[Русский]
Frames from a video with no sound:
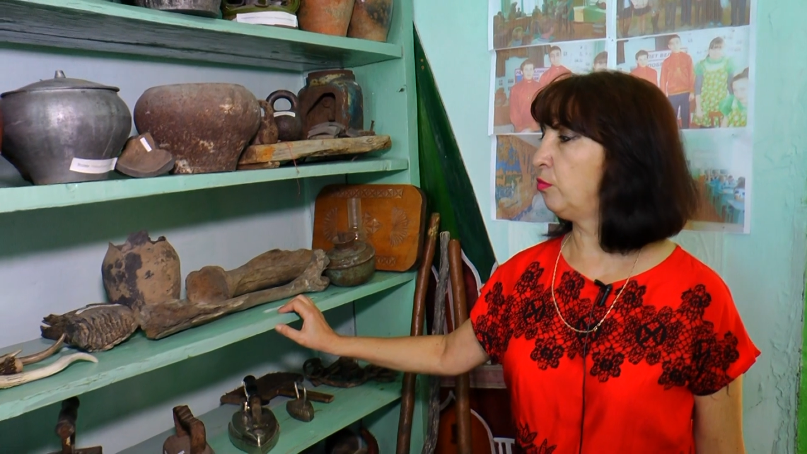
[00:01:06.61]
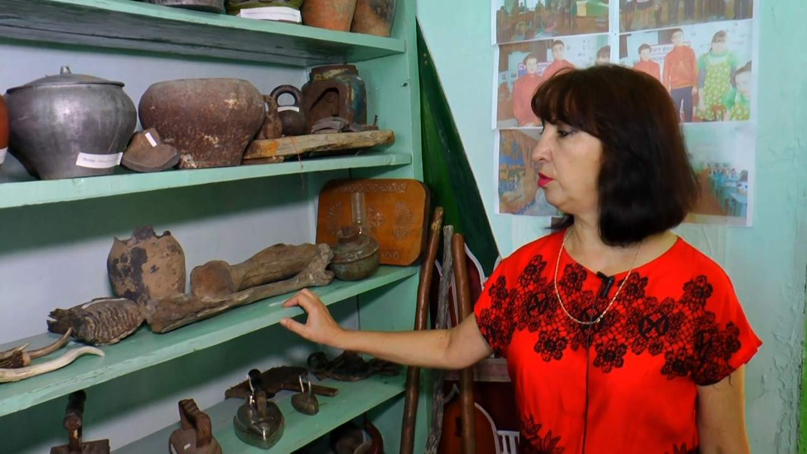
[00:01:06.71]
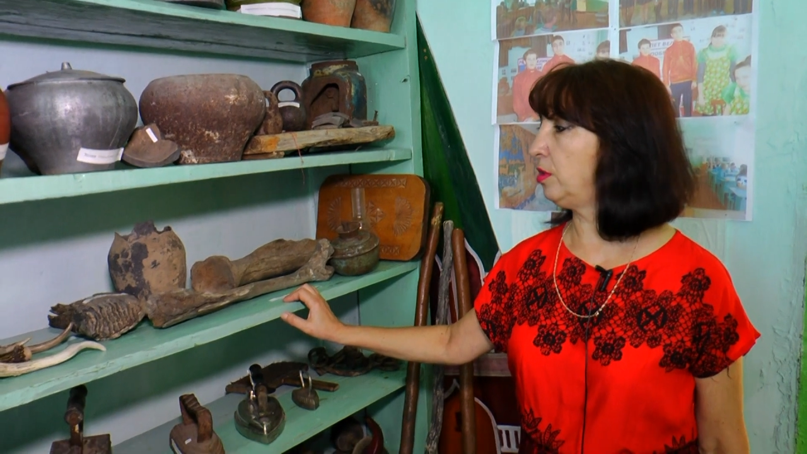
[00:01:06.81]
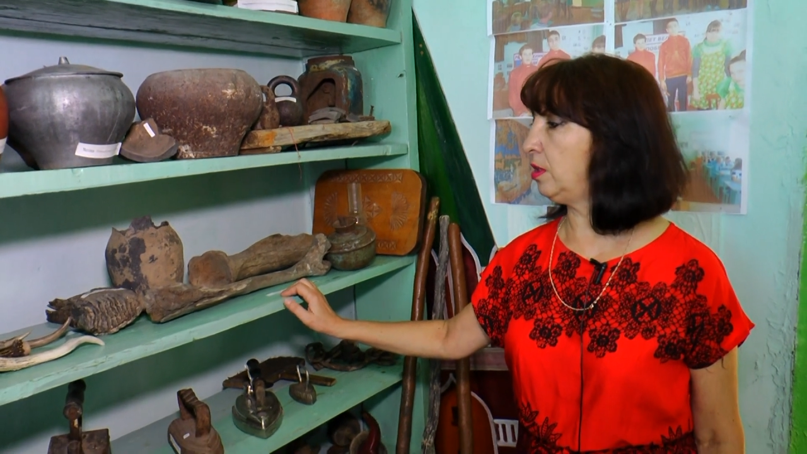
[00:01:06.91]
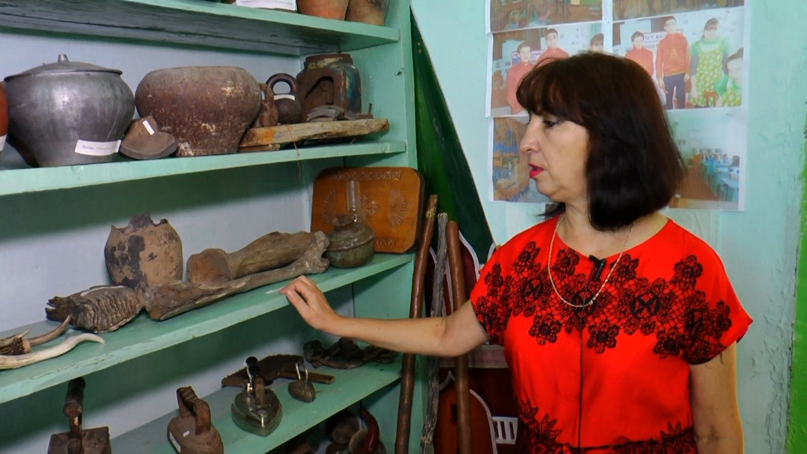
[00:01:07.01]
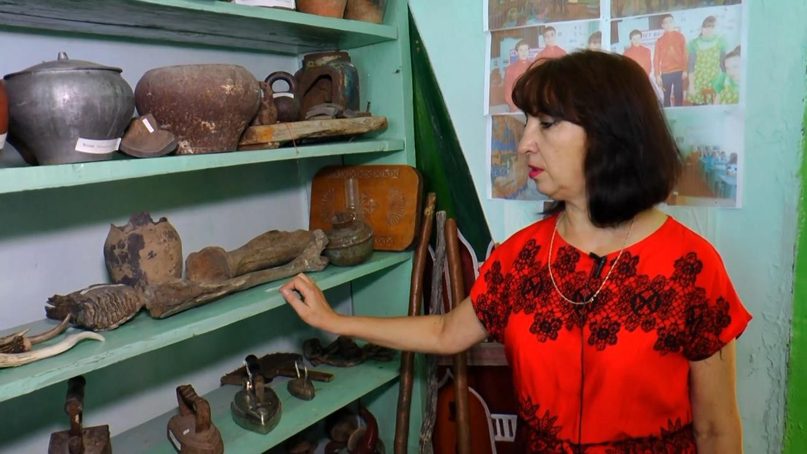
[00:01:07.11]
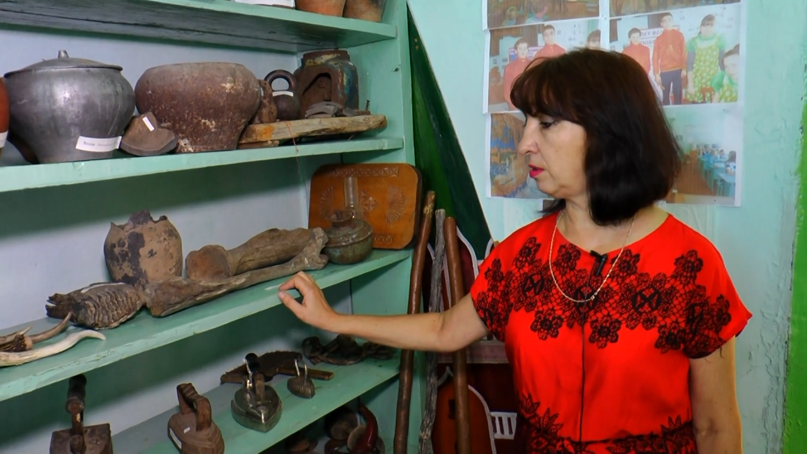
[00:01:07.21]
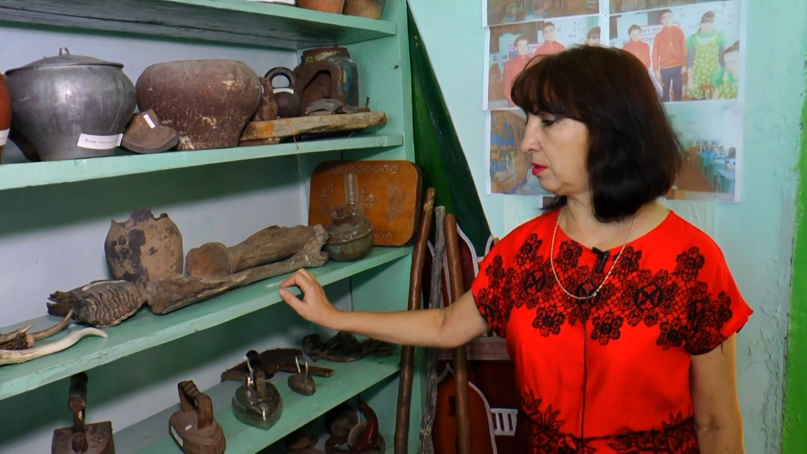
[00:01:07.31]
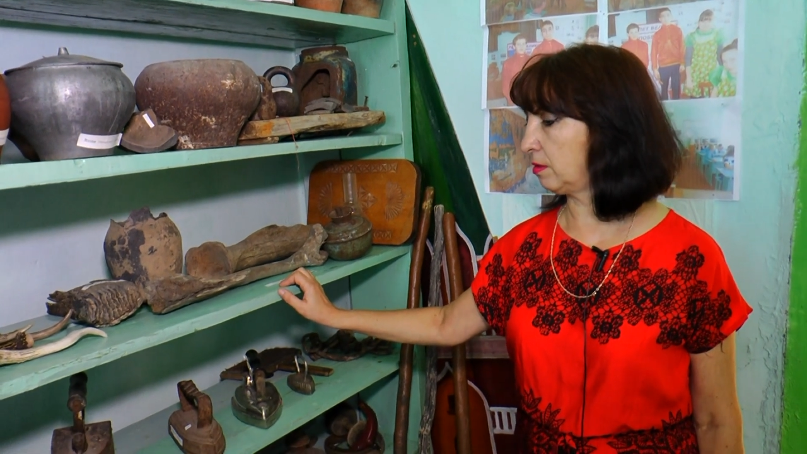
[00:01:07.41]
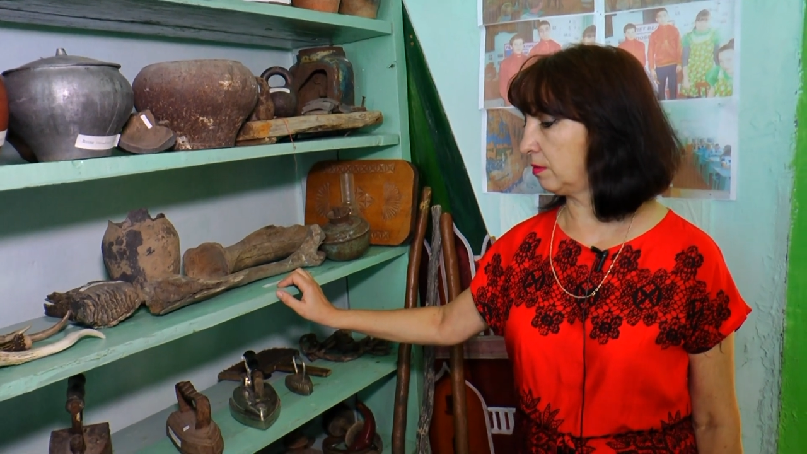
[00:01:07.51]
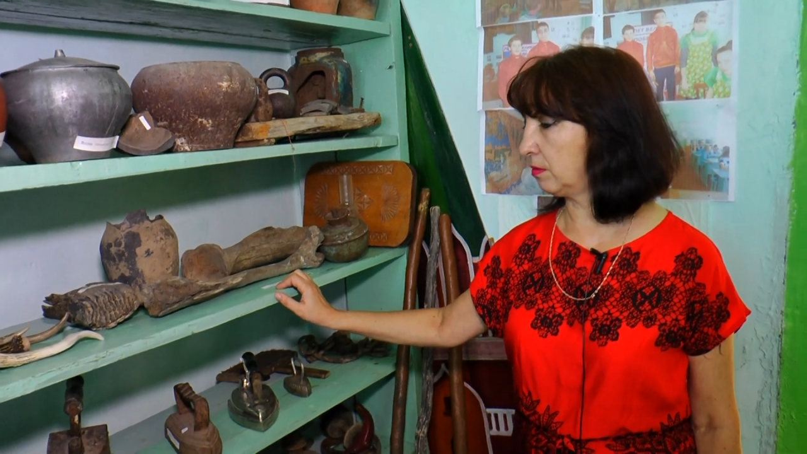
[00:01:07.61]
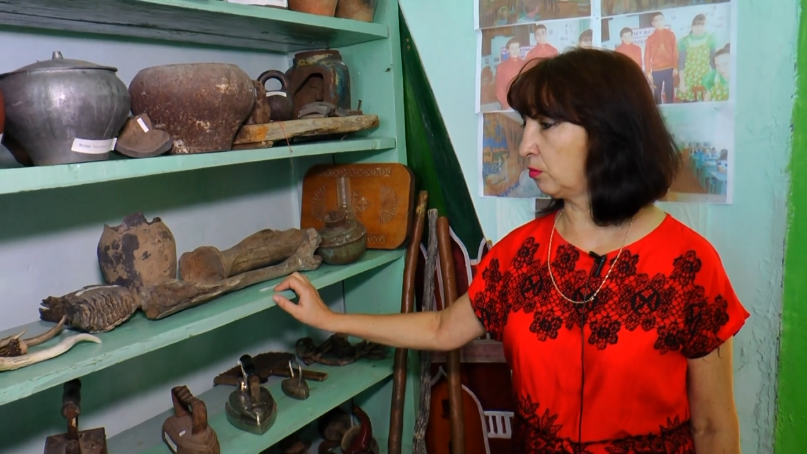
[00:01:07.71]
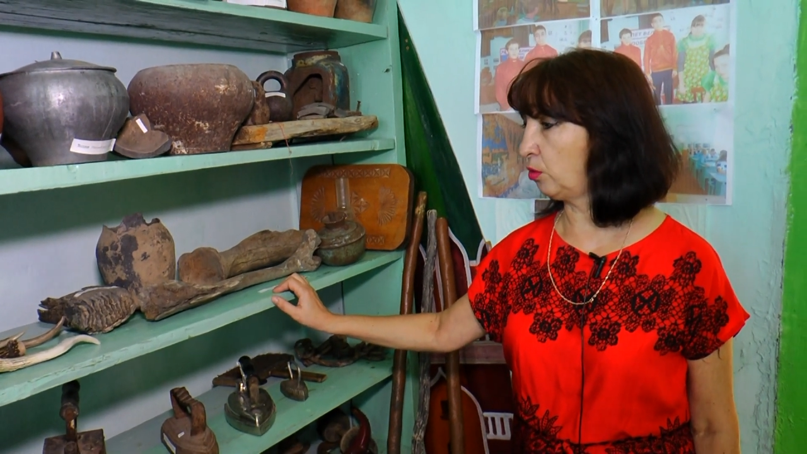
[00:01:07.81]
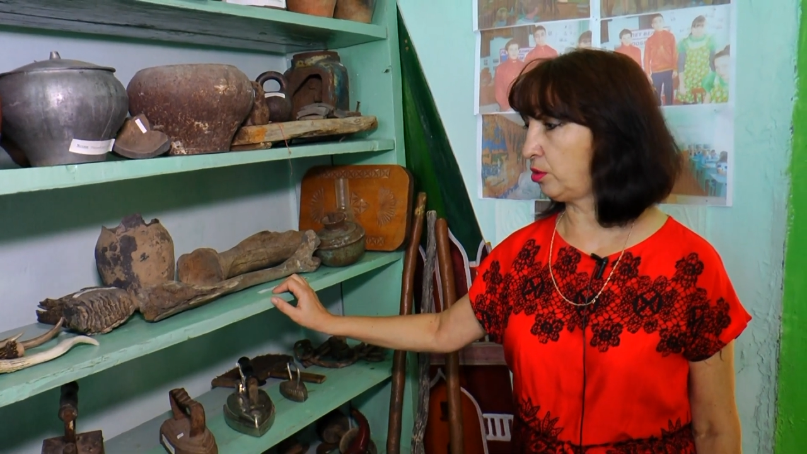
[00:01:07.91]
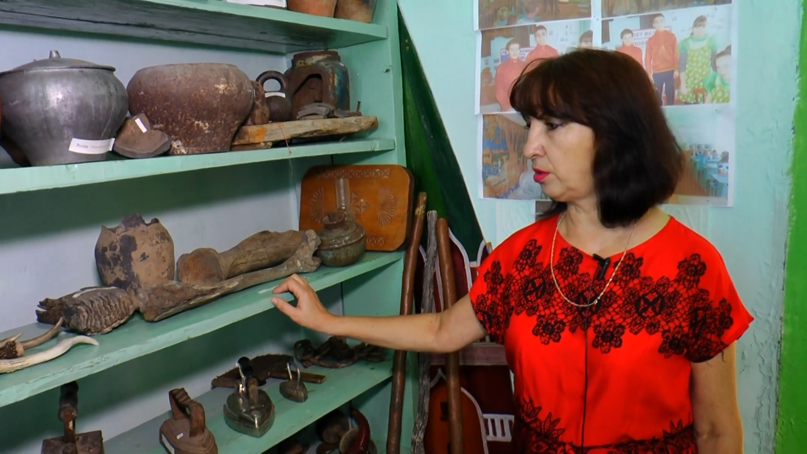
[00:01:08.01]
в музее есть
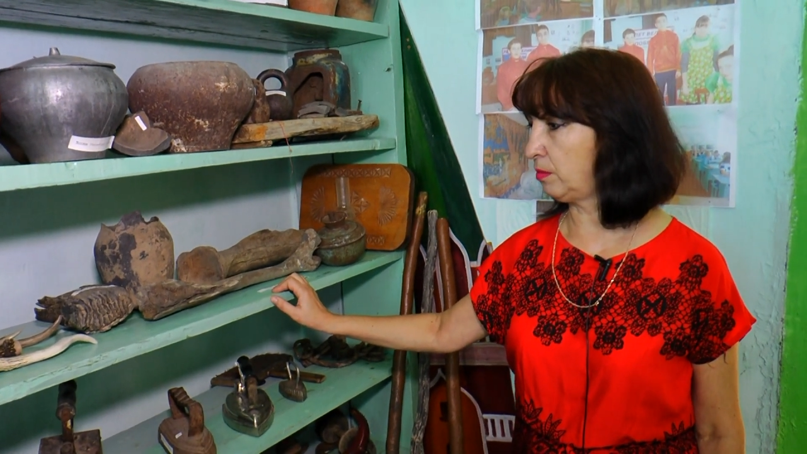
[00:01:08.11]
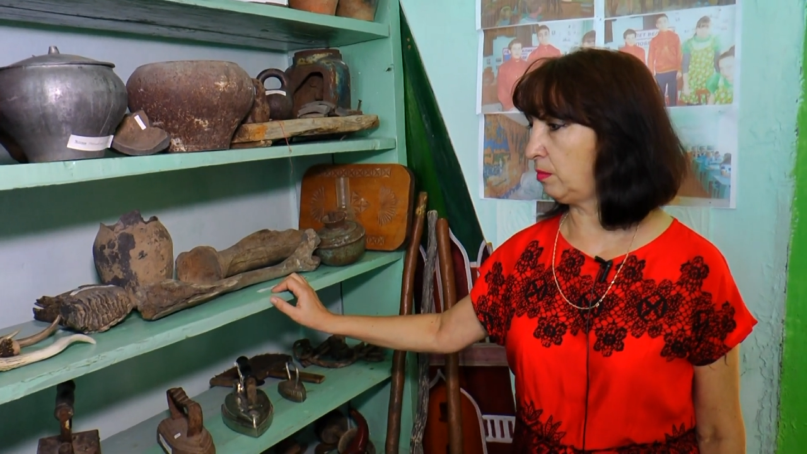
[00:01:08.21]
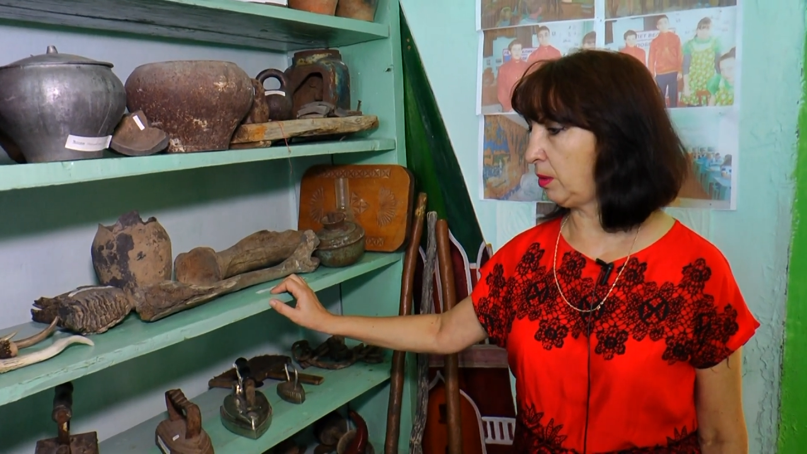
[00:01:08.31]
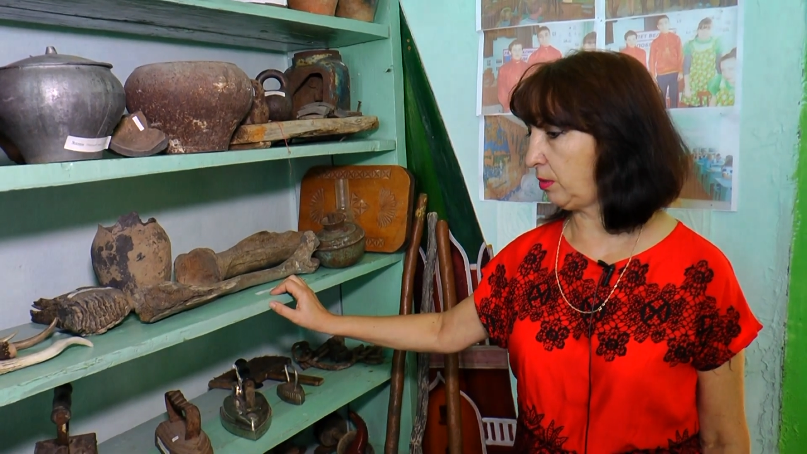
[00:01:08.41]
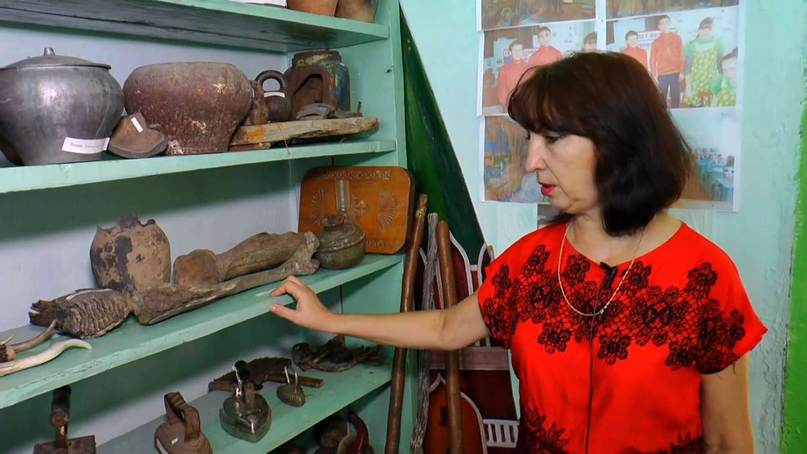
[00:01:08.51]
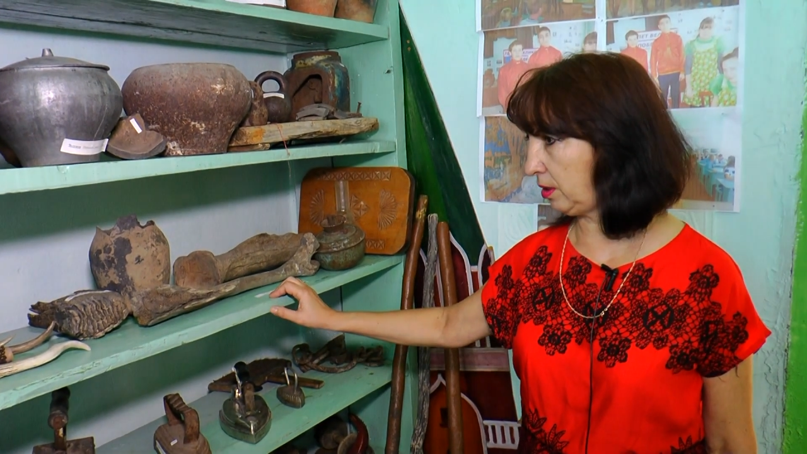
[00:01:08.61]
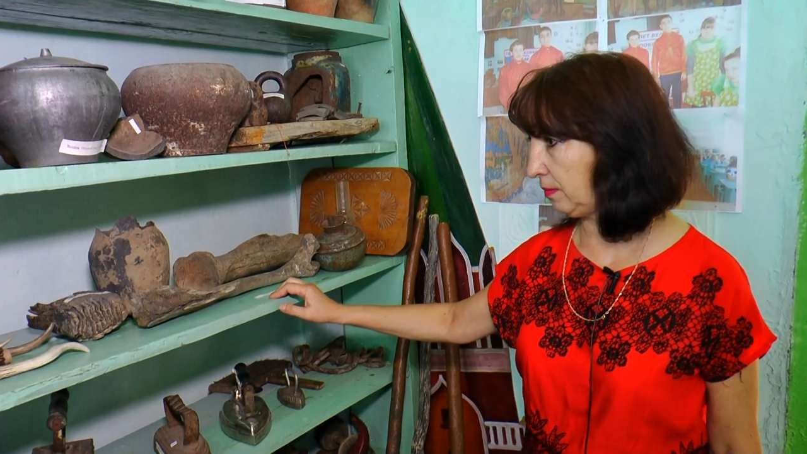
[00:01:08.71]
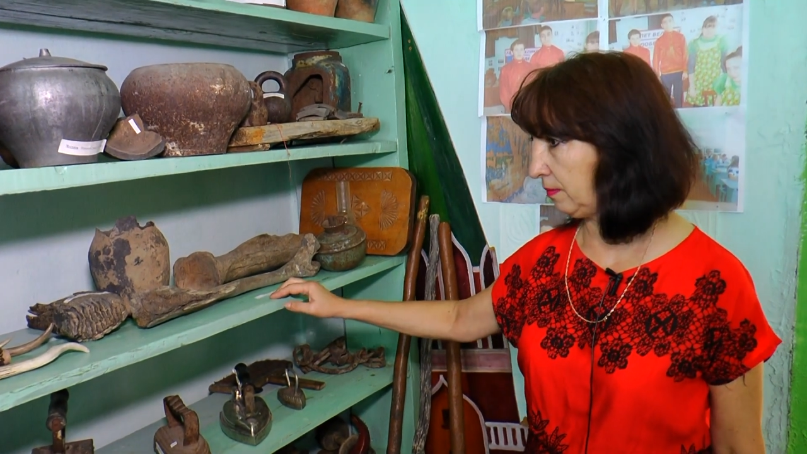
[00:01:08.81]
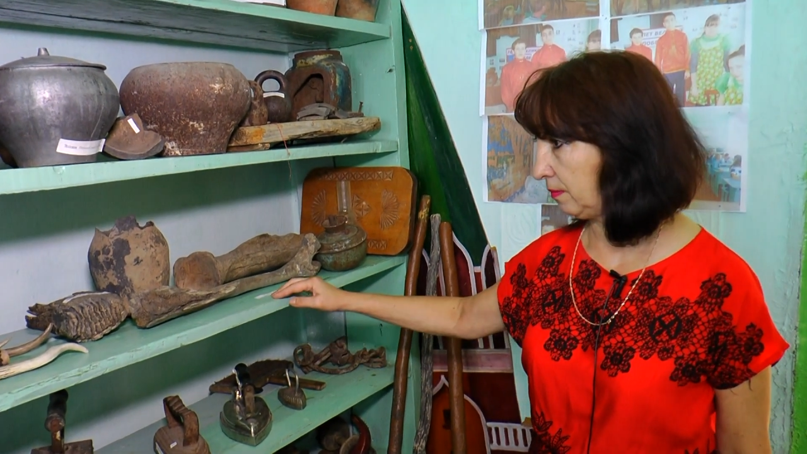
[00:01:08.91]
кости мамонта,